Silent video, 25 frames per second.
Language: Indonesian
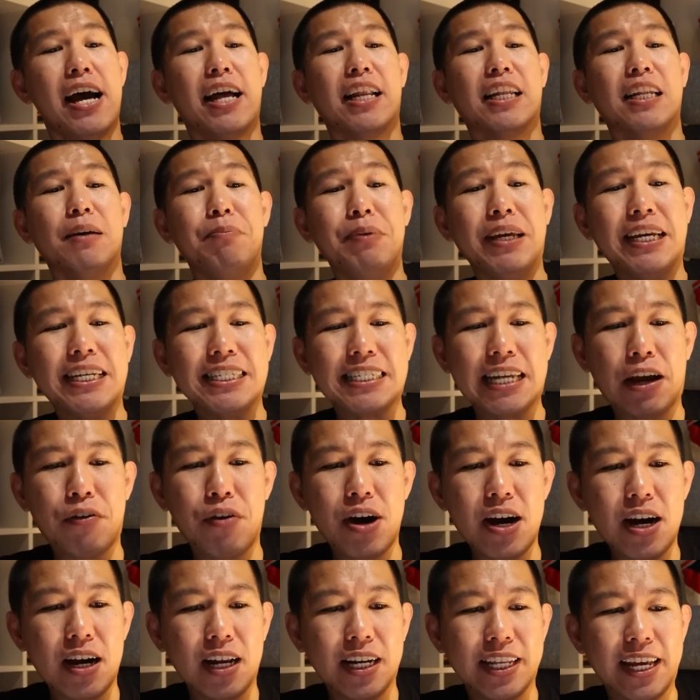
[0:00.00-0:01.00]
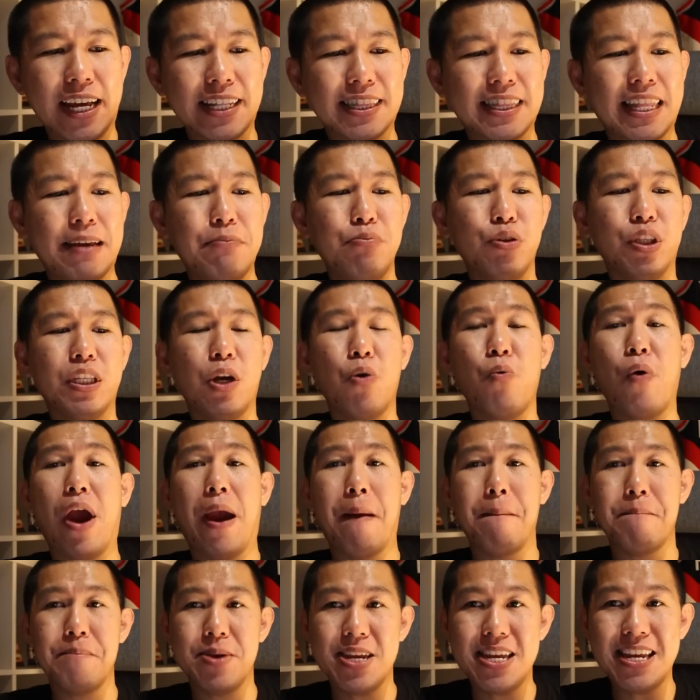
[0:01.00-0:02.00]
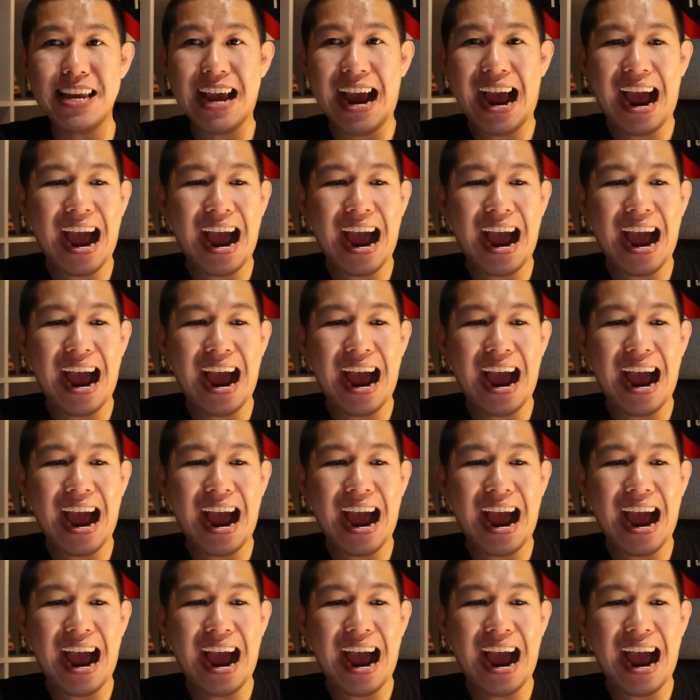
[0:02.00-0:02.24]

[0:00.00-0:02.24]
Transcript: Lebih kecewa lihat debutnya Wemby